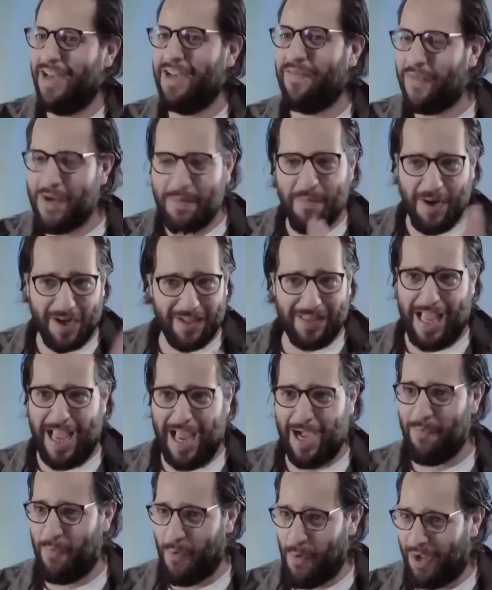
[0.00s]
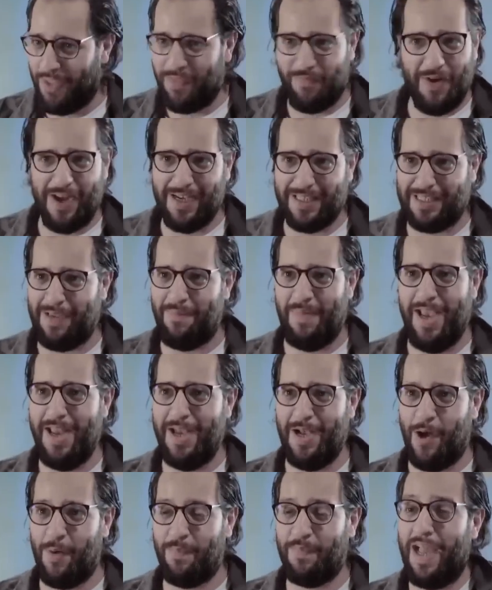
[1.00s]
ان في مرضى قلب واطفال
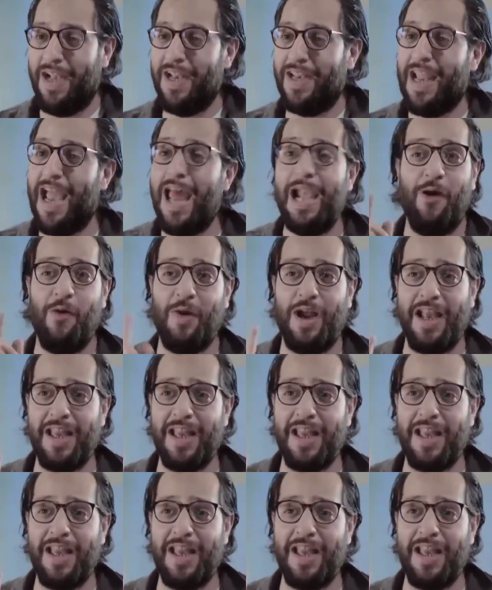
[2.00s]
سامعيننا وبتاع لانها لو